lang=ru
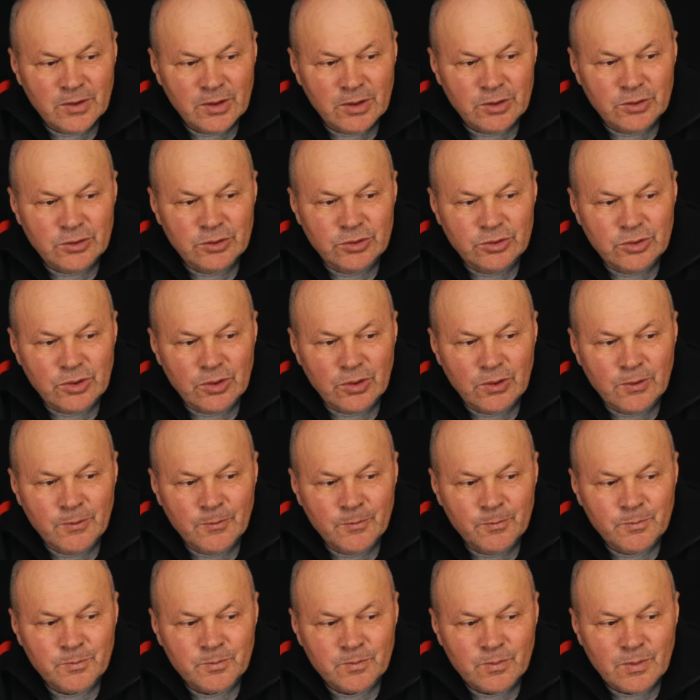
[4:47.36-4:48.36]
но
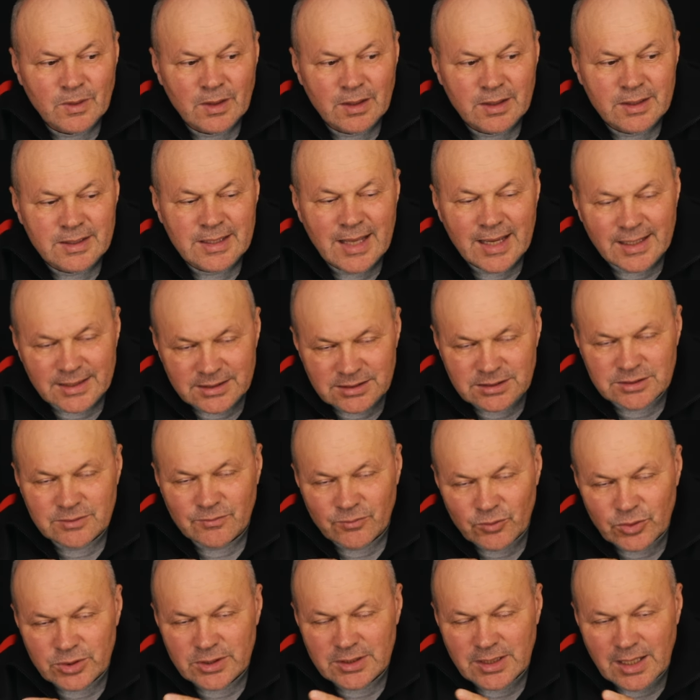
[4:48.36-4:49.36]
я и
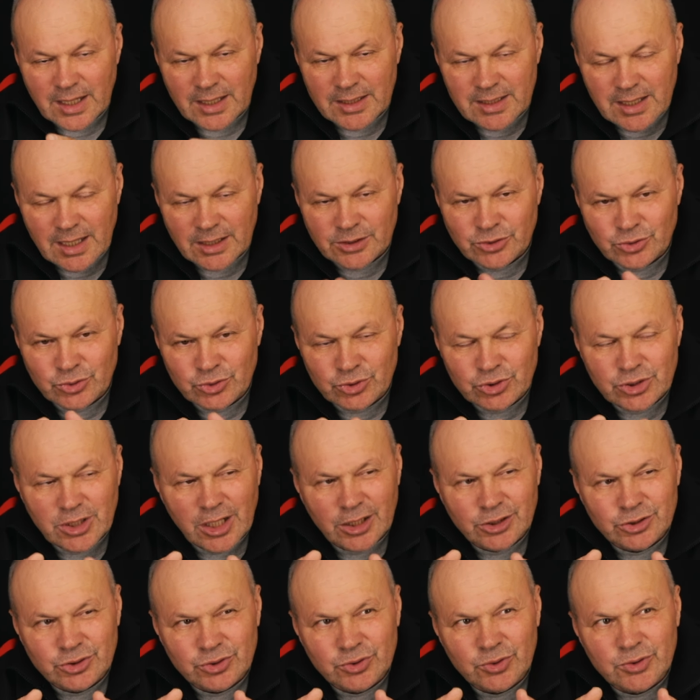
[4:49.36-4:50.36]
сегодня я
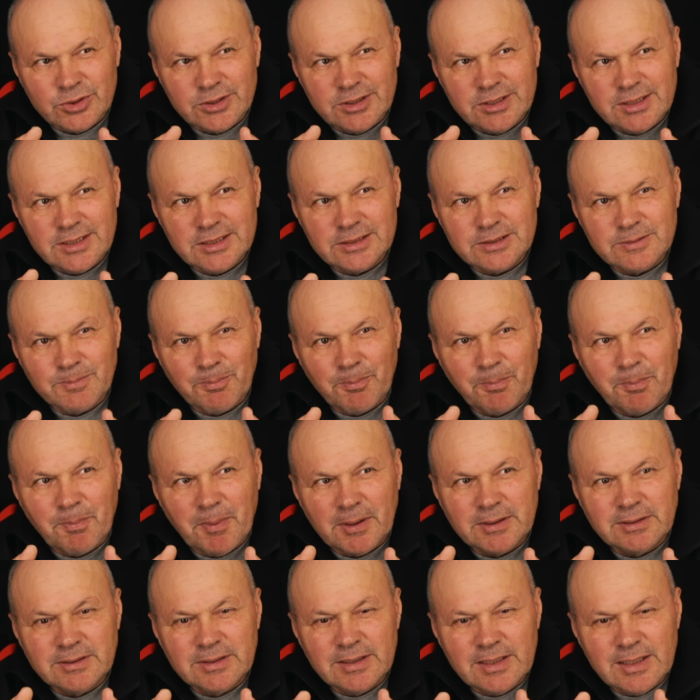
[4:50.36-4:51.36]
ощущаю, что есть
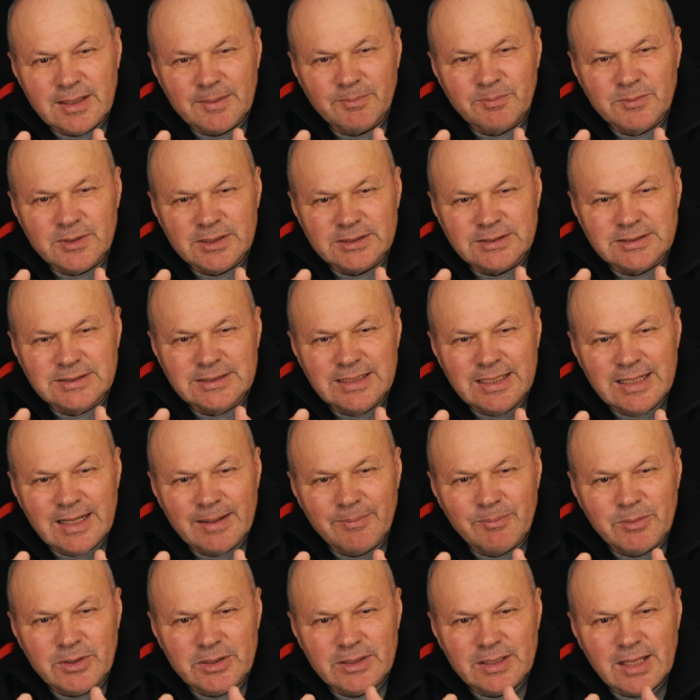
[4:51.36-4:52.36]
потребность для
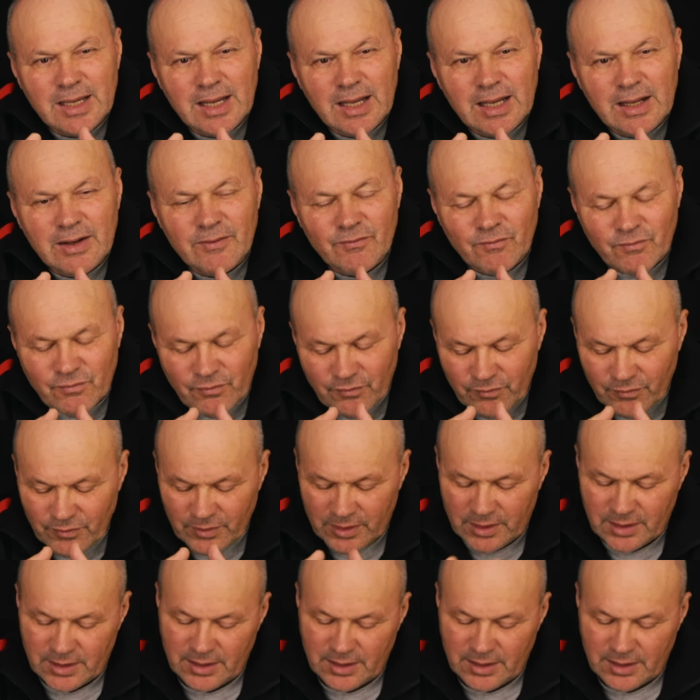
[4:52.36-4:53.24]
меня в,